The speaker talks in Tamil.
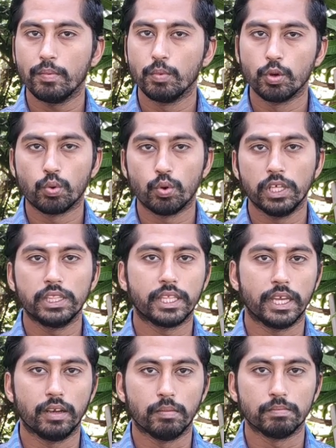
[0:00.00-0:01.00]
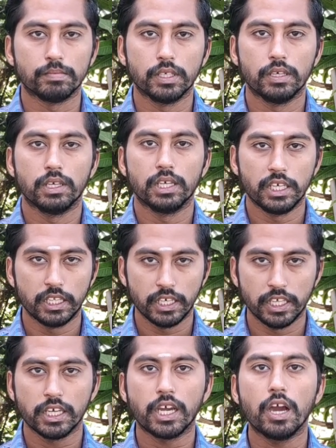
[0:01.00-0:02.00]
வேம்பு குழி தைலம் இது
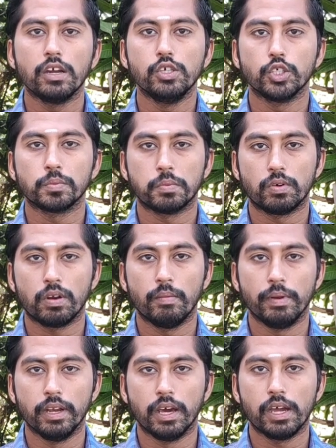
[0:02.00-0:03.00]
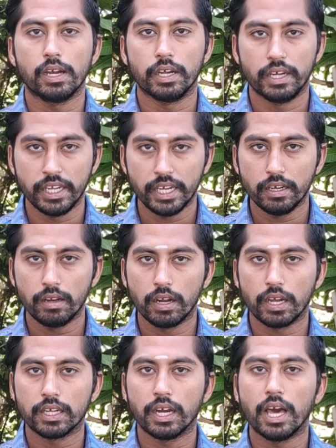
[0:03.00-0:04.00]
எதுக்காக யூஸ் பண்றோம் அப்படின்னா நீண்ட
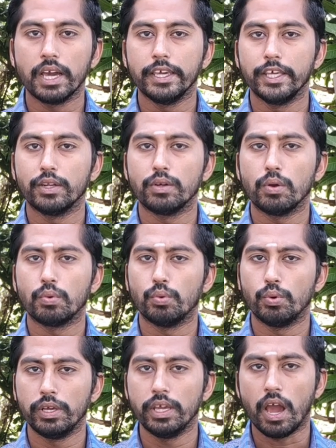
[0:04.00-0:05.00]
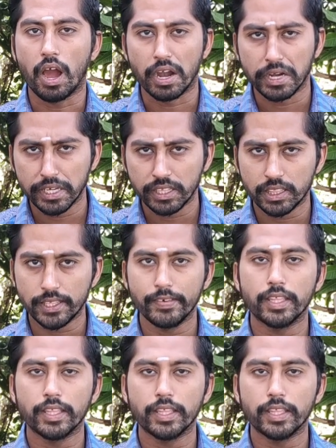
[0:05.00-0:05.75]
நாட்களாக இருக்கக்கூடிய அனைத்து